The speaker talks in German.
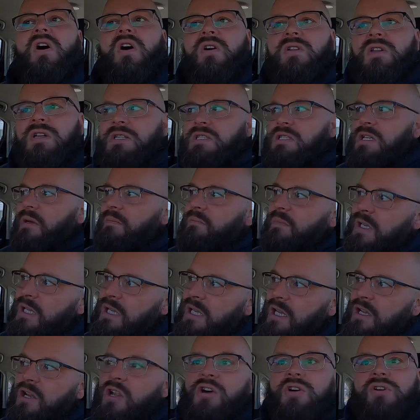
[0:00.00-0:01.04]
und da schreibt man
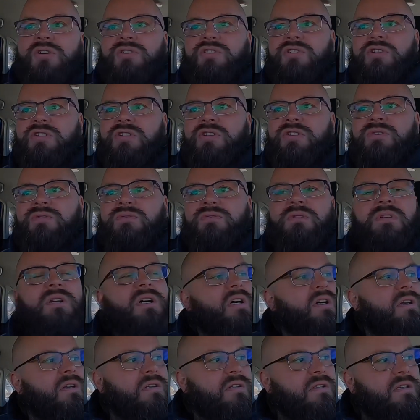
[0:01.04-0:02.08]
dann New
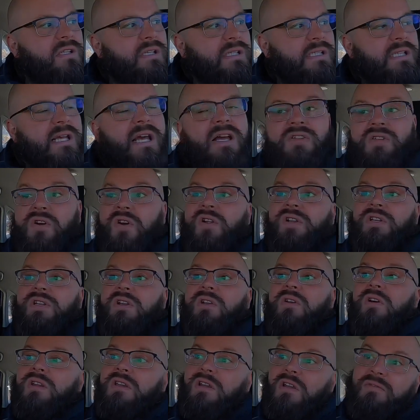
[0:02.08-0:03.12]
dran. Das soll die
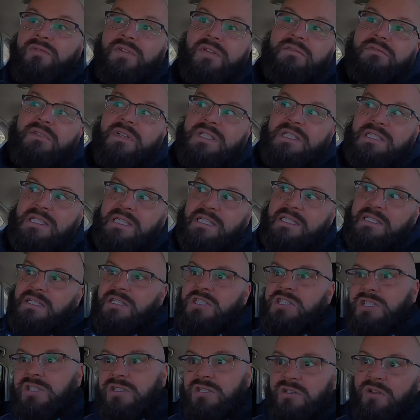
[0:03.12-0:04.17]
Leute darauf hinweisen, dass
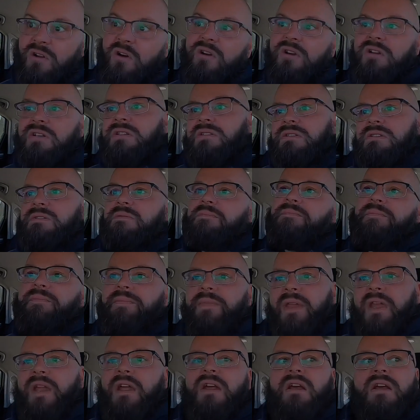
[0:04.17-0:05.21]
das Schild neu ist.
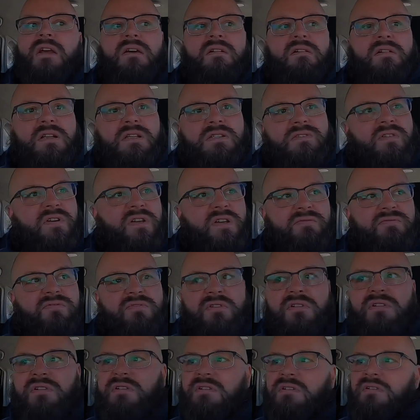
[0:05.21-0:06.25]
Aber das war hier
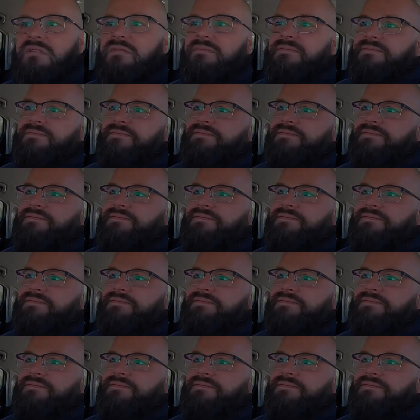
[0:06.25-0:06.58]
vorne nicht.